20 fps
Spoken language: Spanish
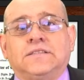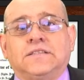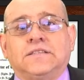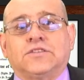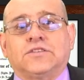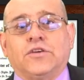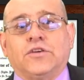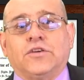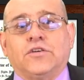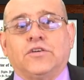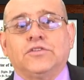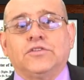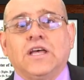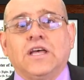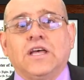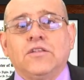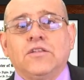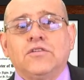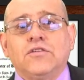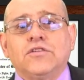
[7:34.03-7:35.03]
Soy
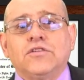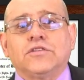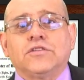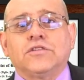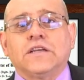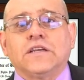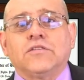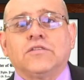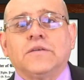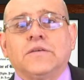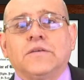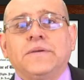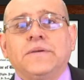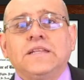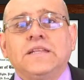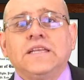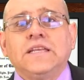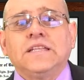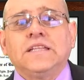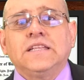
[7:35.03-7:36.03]
contador, no tengo
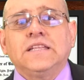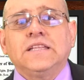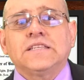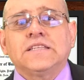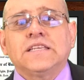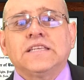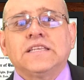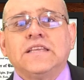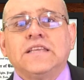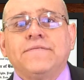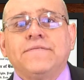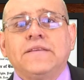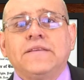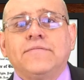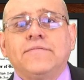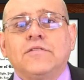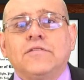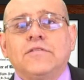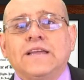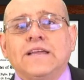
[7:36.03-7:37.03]
dependientes y
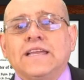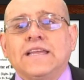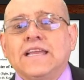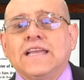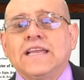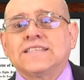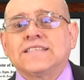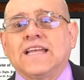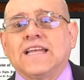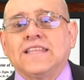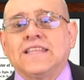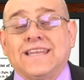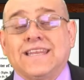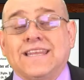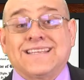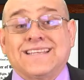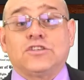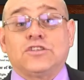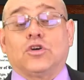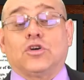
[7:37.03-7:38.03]
vivo en esta
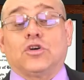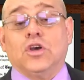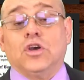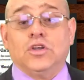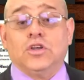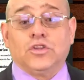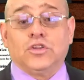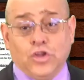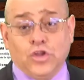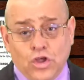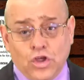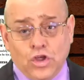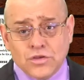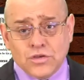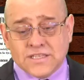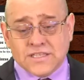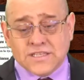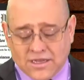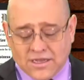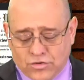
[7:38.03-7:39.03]
dirección. Todo
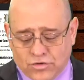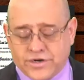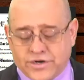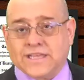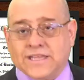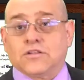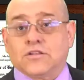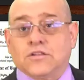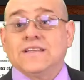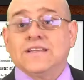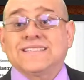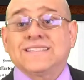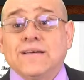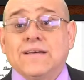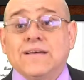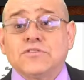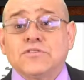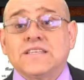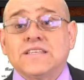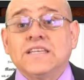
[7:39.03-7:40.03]
está correcto.
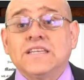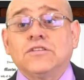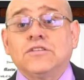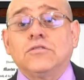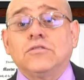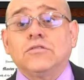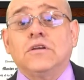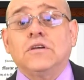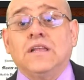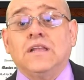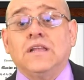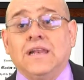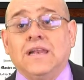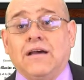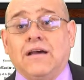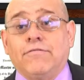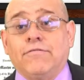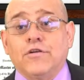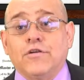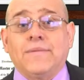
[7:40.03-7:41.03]
Estamos haciendo
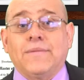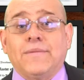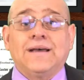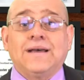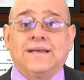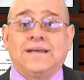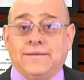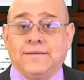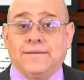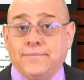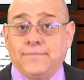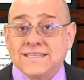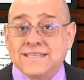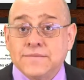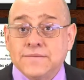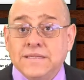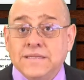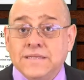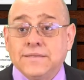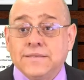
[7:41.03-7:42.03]
la forma
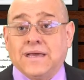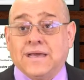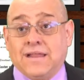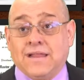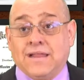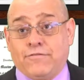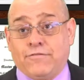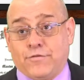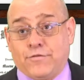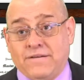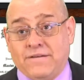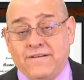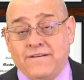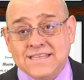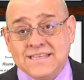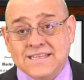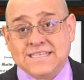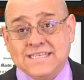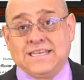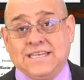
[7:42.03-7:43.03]
más mínima, la forma
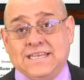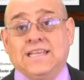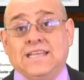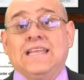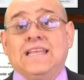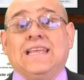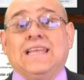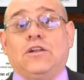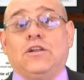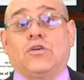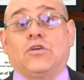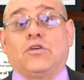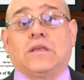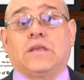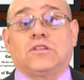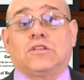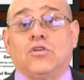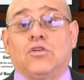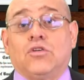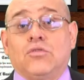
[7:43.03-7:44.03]
fácil, lo
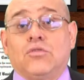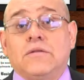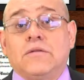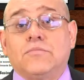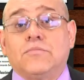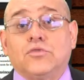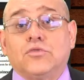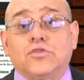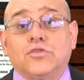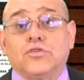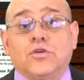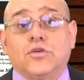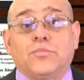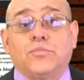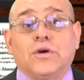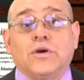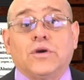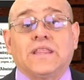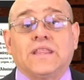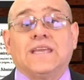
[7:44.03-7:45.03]
que todo el mundo
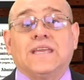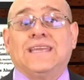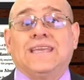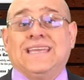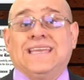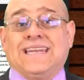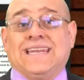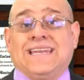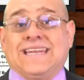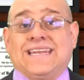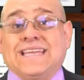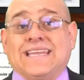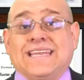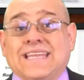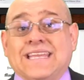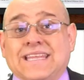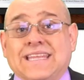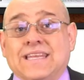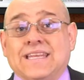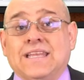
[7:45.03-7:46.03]
puede
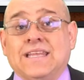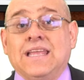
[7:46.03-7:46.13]
requerir.